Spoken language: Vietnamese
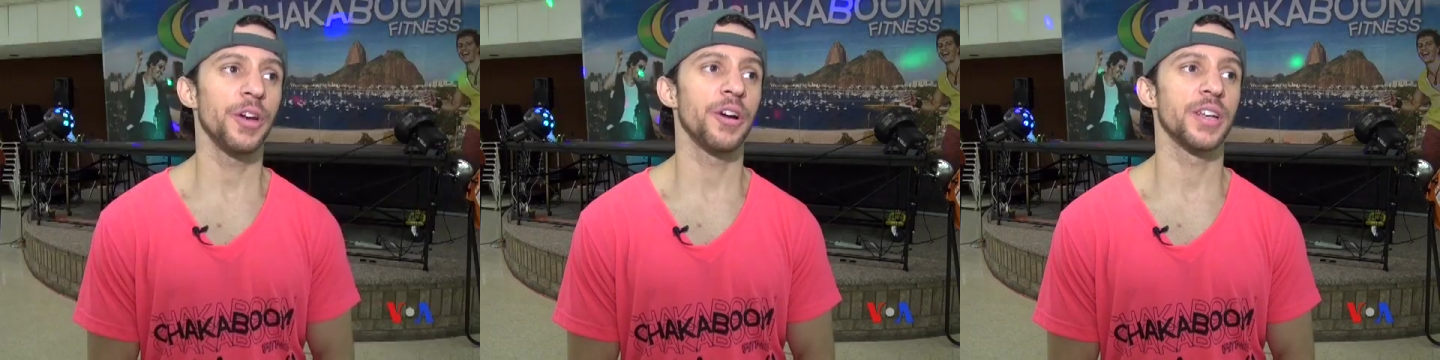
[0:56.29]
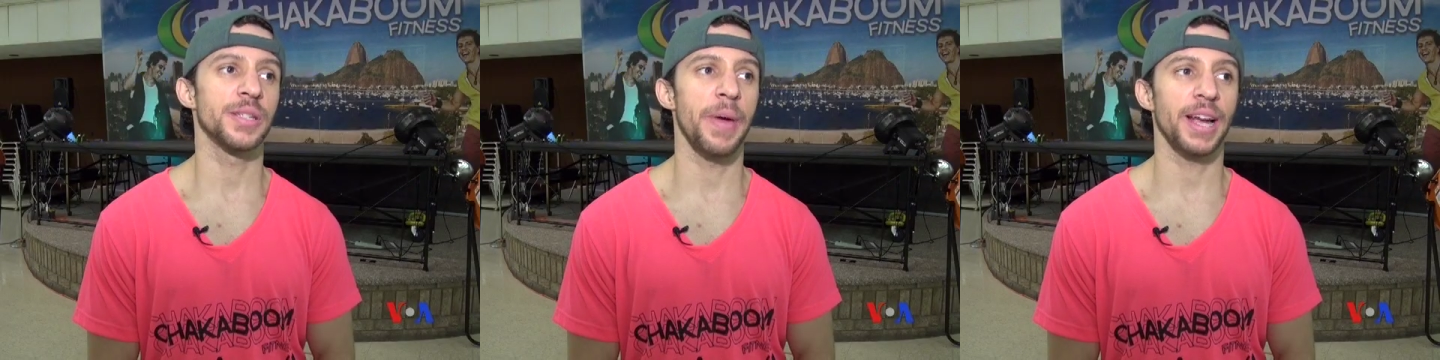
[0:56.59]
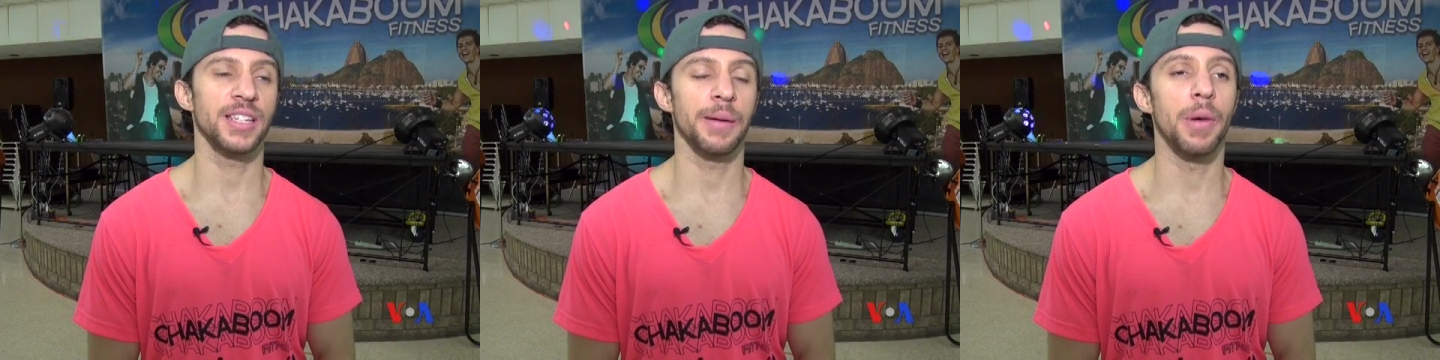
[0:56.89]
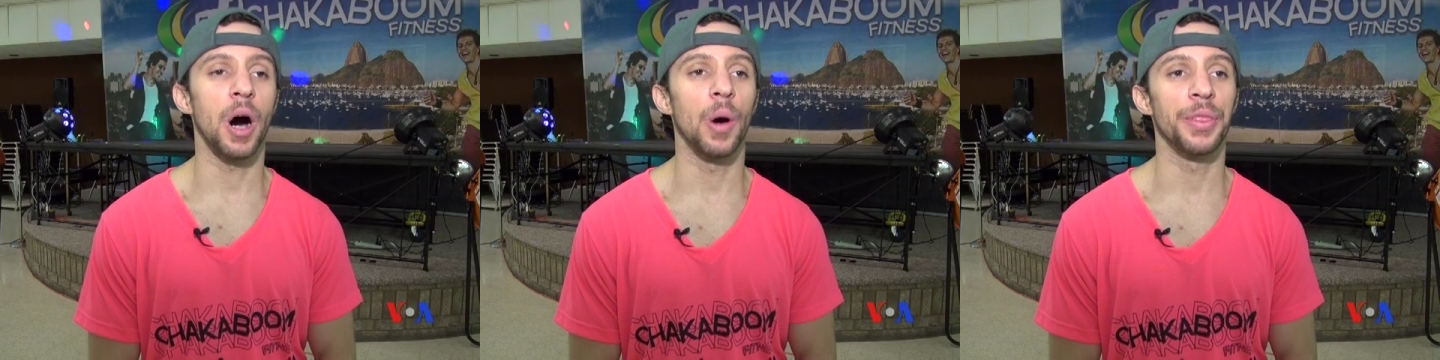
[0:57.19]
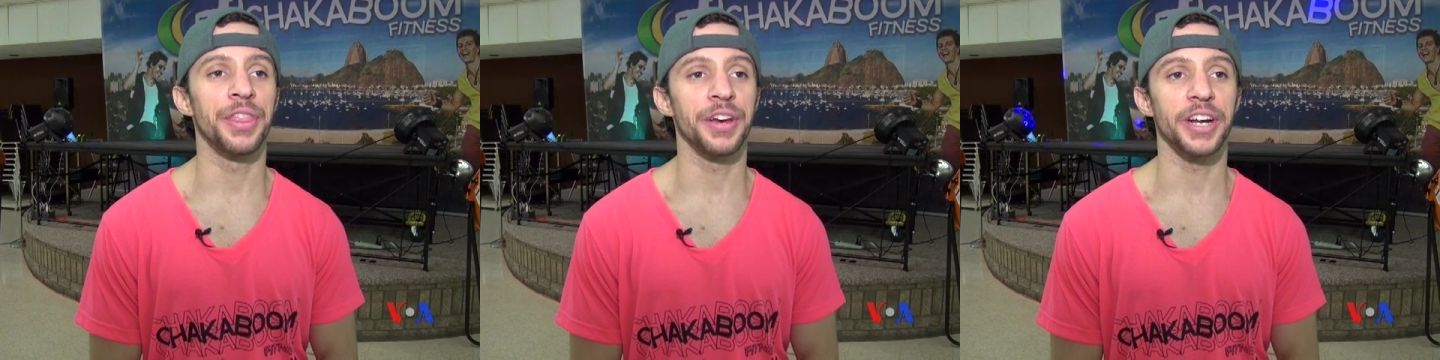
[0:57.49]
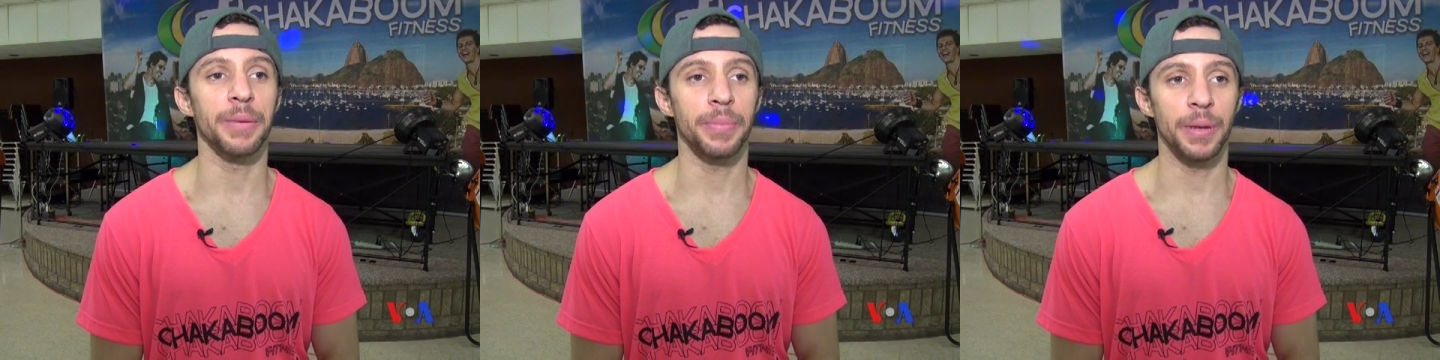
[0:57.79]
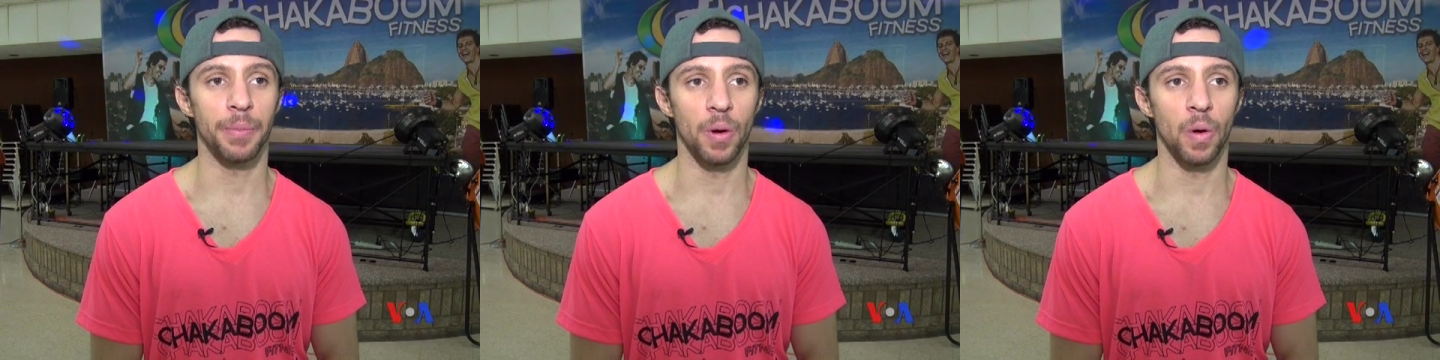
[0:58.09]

Khi mở lớp đầu tiên, chúng tôi hy vọng